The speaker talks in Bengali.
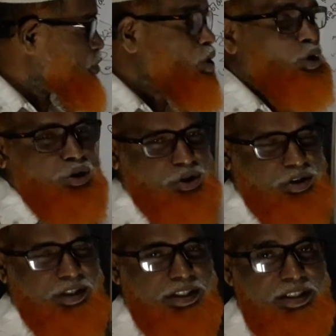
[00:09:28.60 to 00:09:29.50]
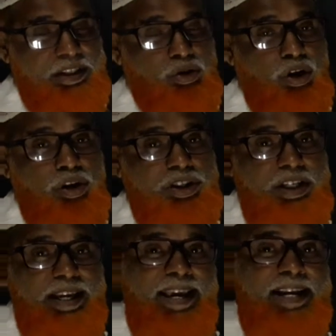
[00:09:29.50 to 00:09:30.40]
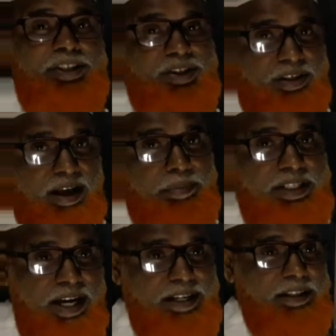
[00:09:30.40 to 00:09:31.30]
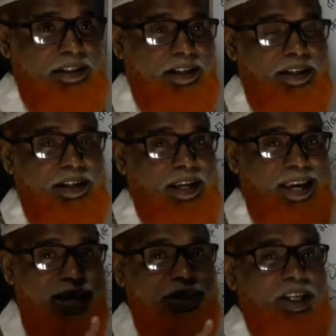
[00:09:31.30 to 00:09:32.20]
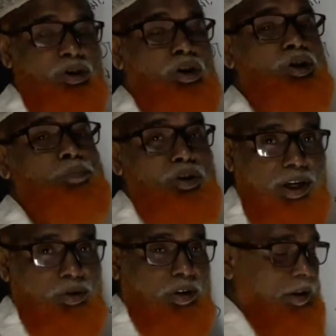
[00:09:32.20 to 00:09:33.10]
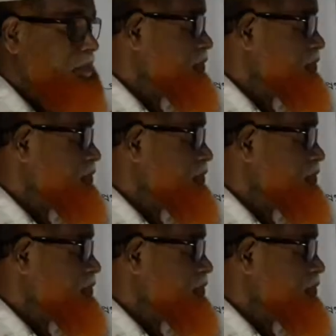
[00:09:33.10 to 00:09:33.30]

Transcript: 10 যে 10 এক্স আমরা জানি এক্সে 10 বোঝানো হয়